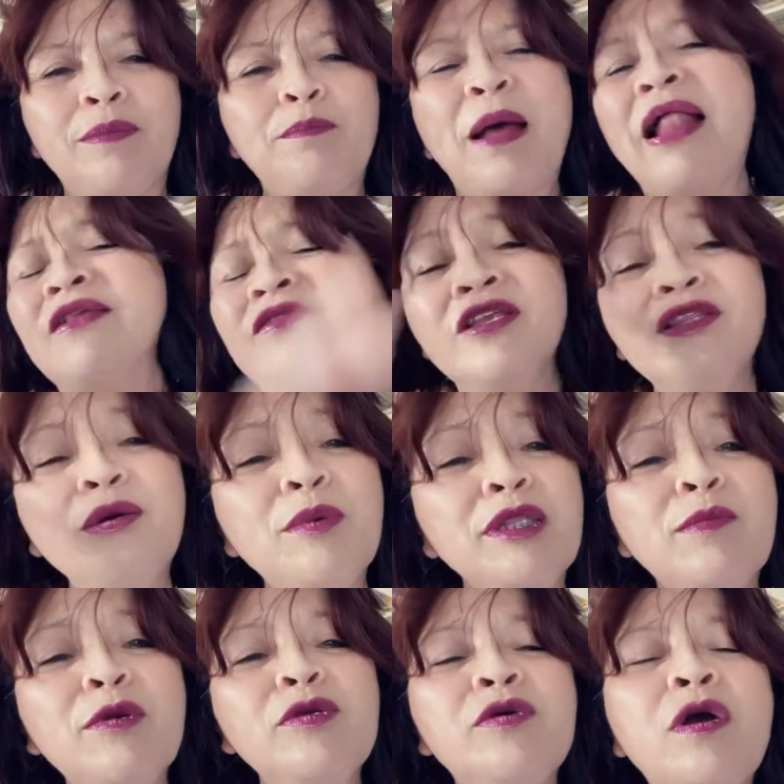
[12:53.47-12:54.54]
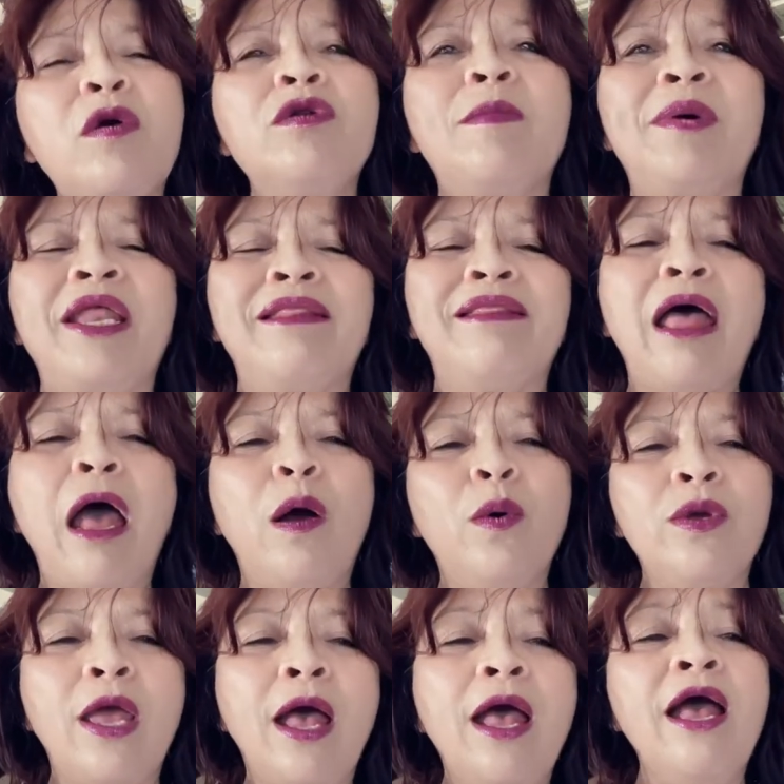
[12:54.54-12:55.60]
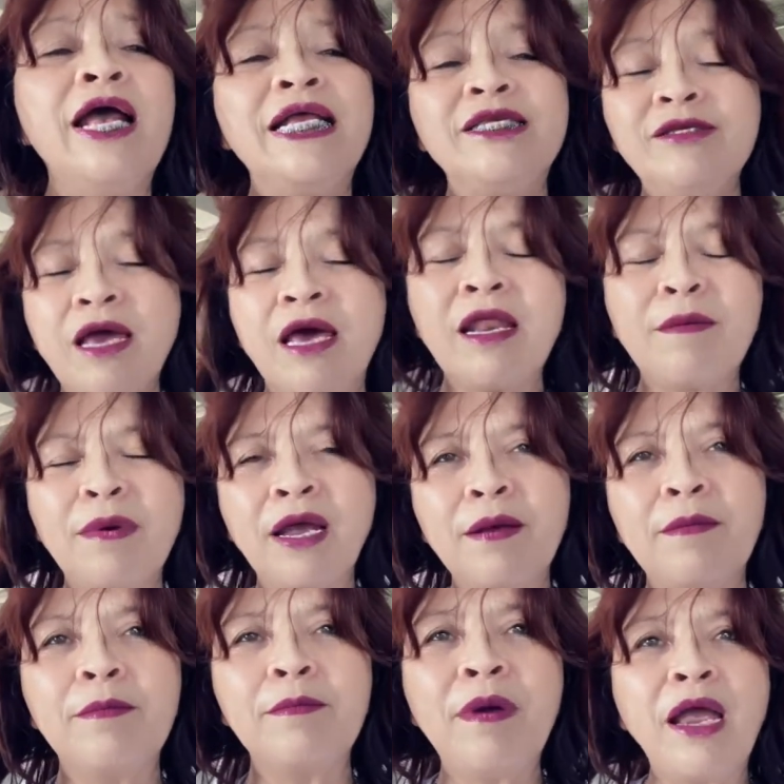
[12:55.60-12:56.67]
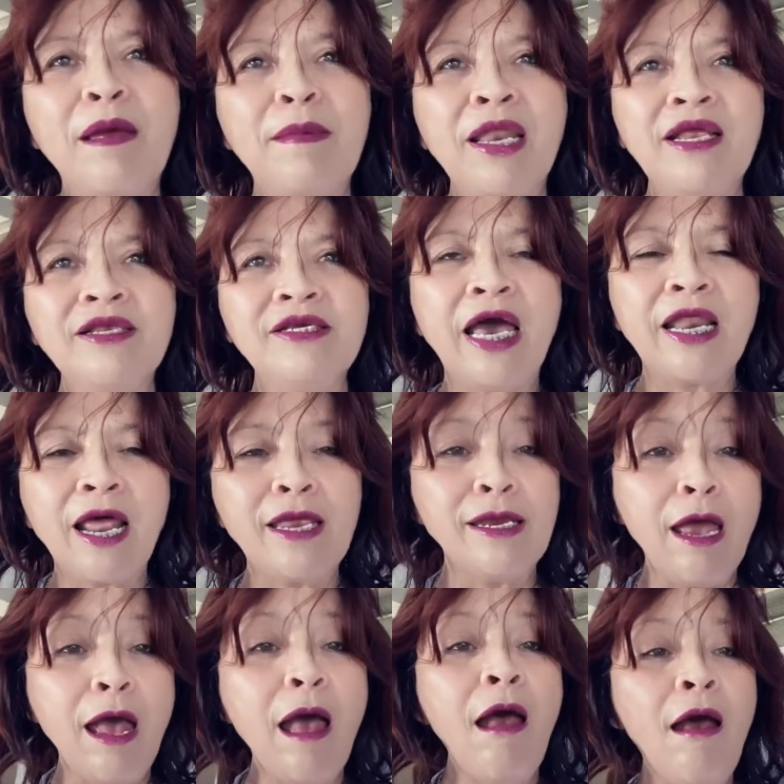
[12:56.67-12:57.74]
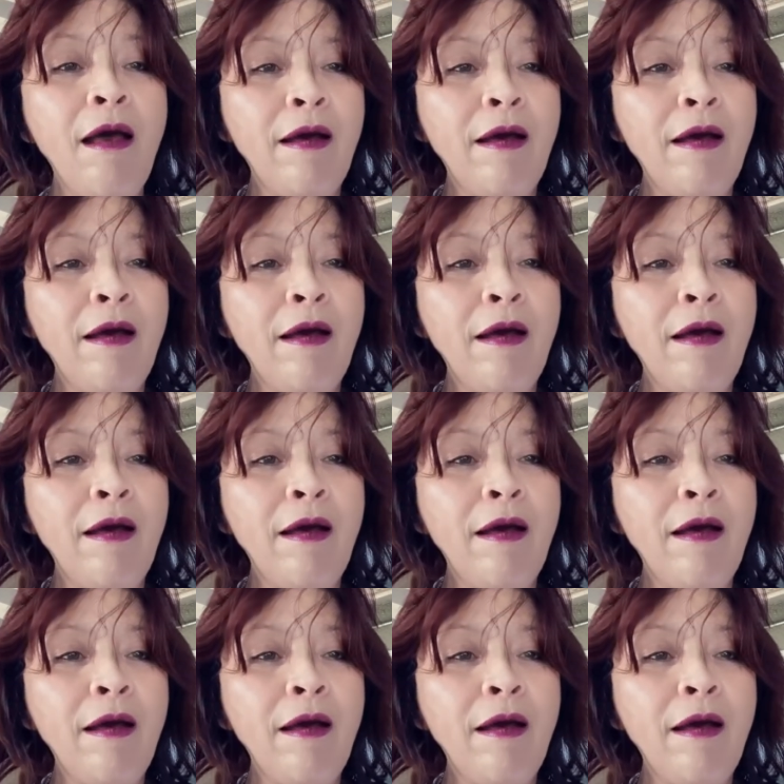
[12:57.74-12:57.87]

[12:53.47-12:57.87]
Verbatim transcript: Pasti teman-teman juga udah pada tahu ya cara baga bagaimana caranya